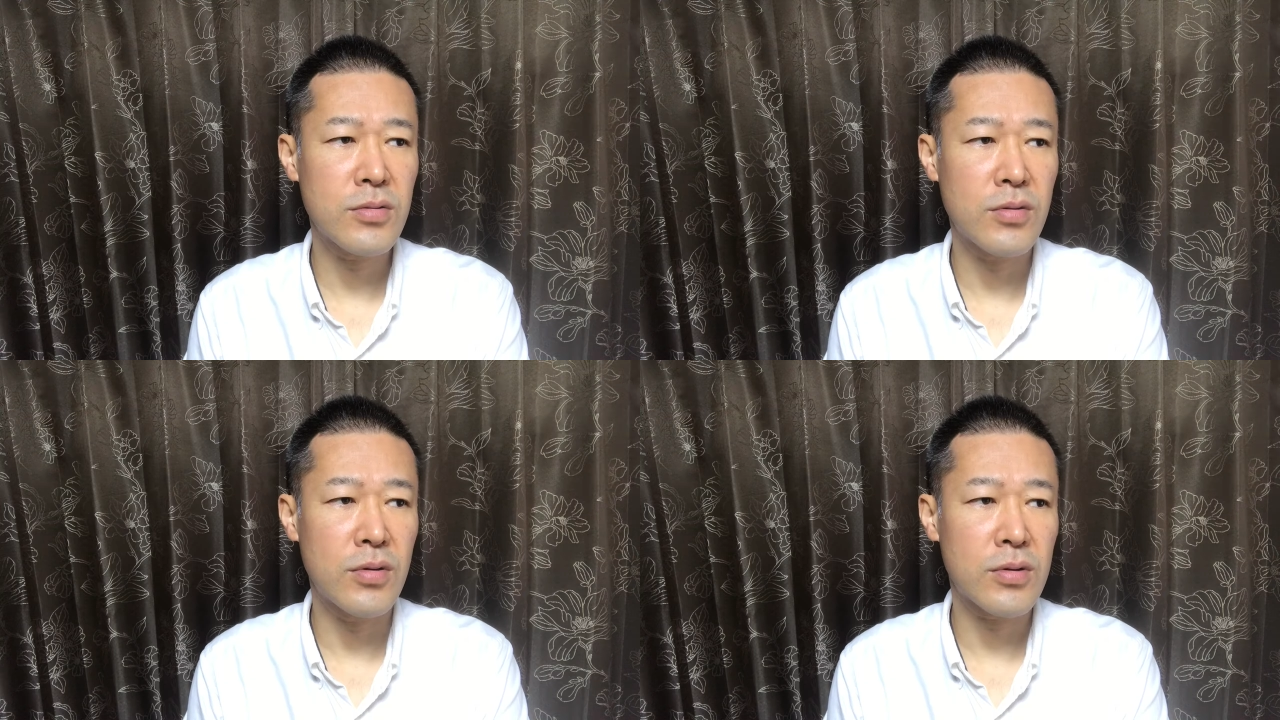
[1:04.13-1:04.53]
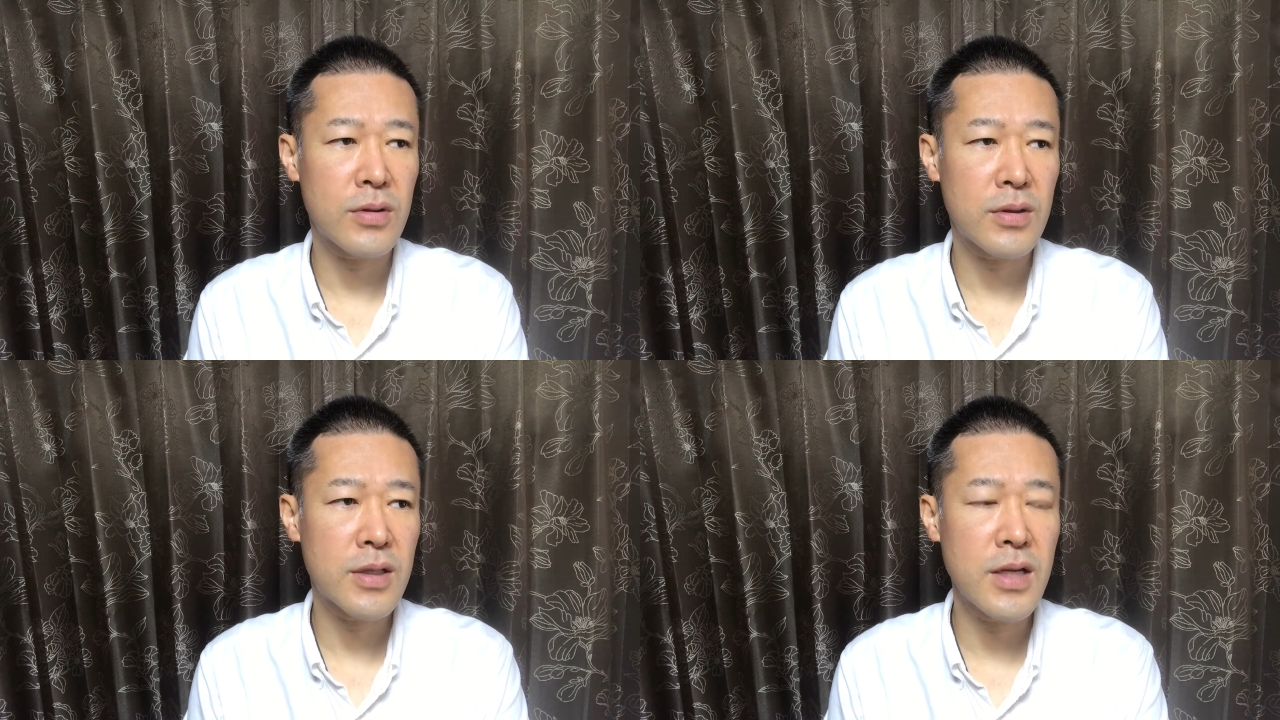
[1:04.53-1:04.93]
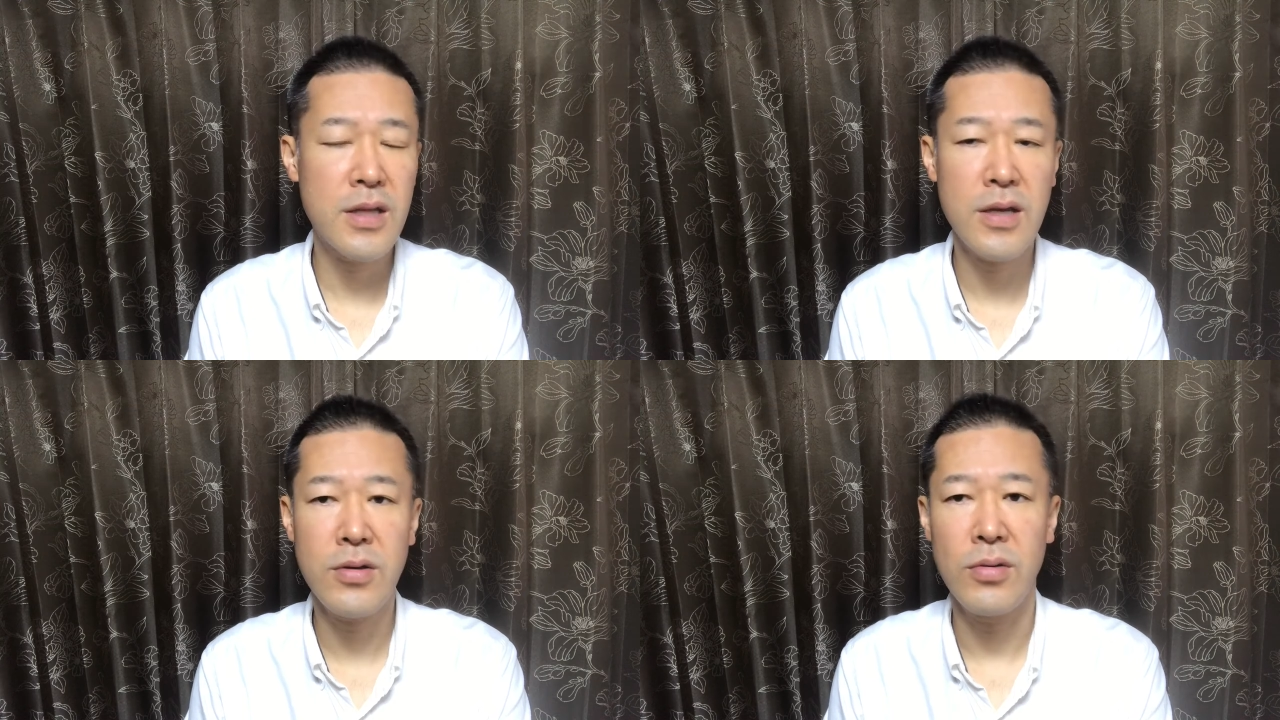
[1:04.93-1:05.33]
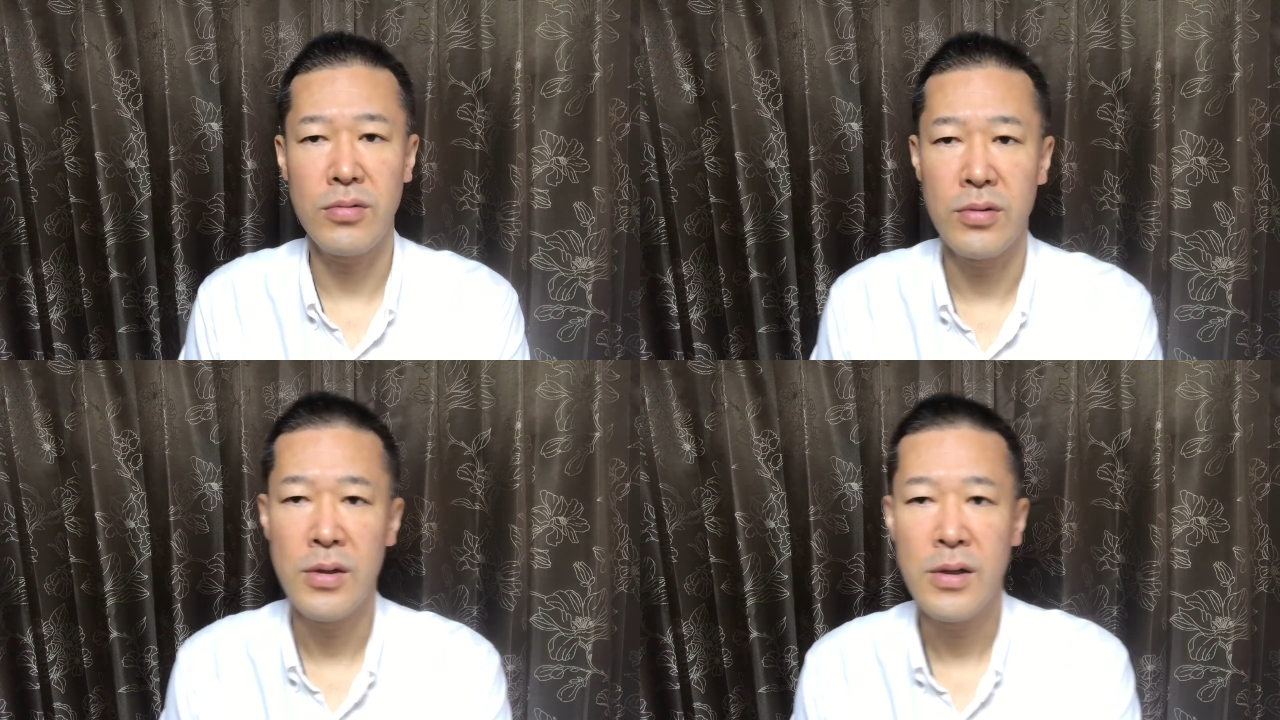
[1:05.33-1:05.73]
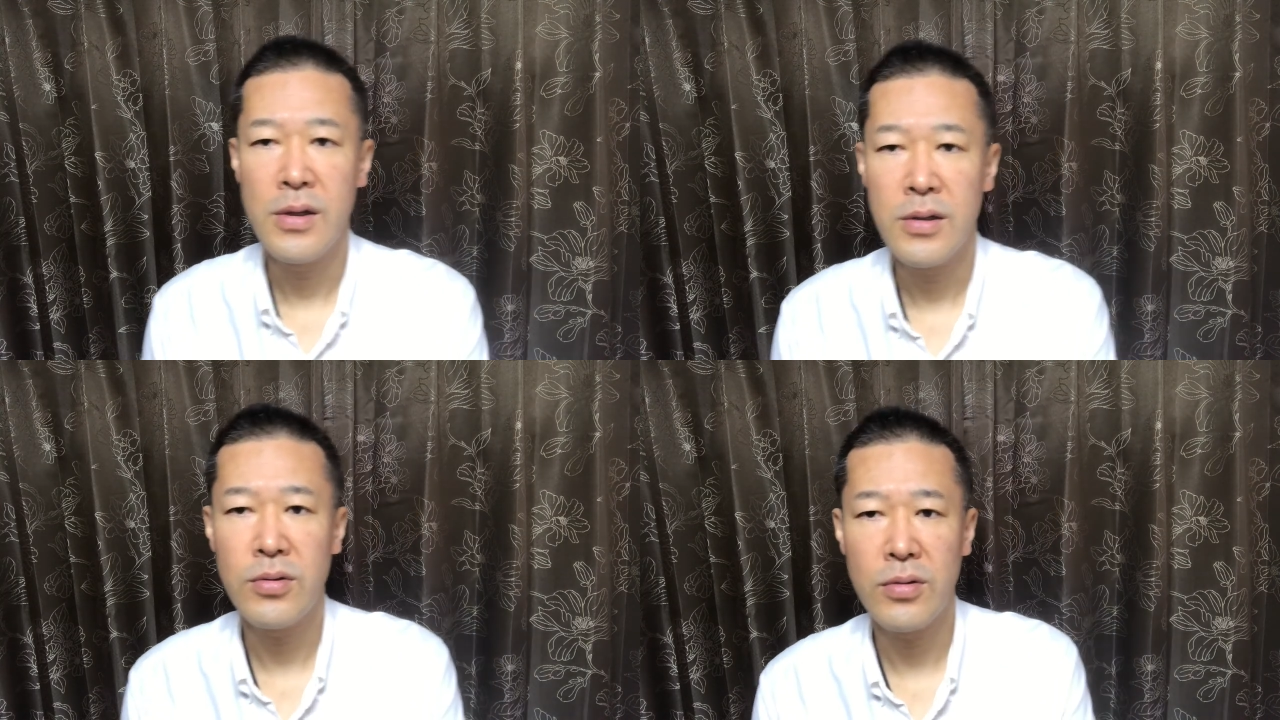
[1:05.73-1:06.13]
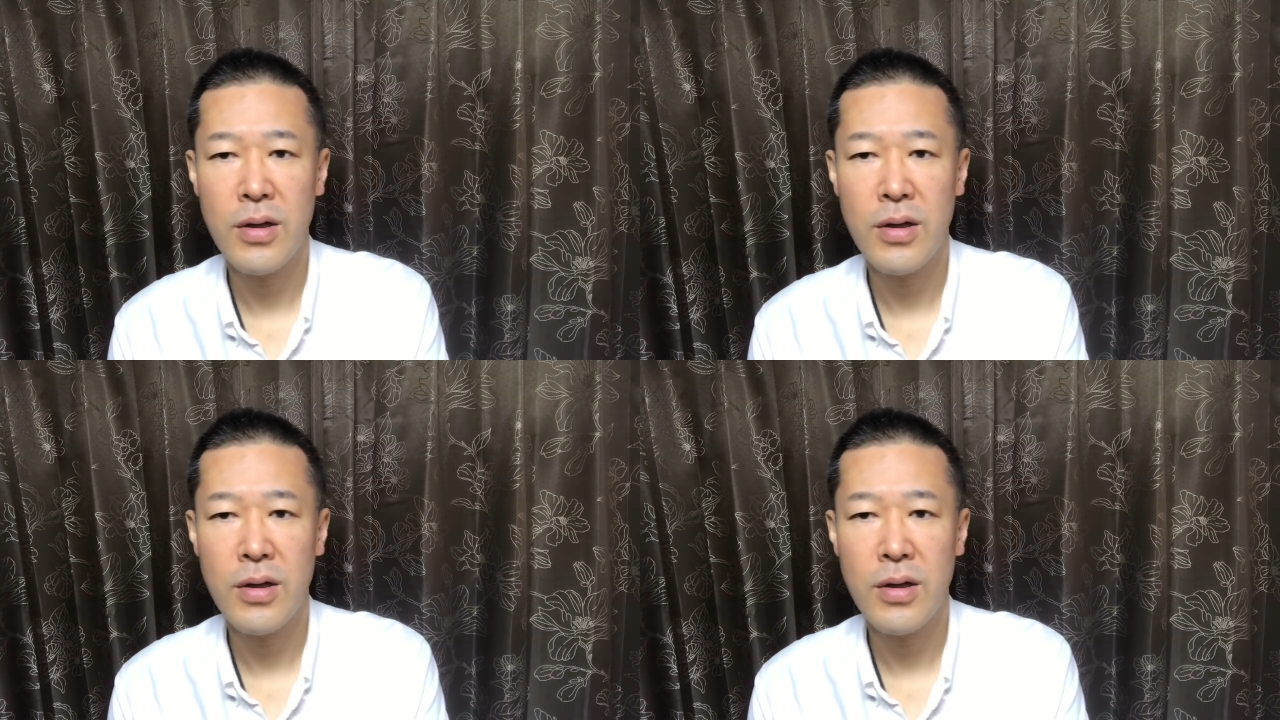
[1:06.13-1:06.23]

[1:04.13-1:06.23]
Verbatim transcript: ぐこう消えていきよるよう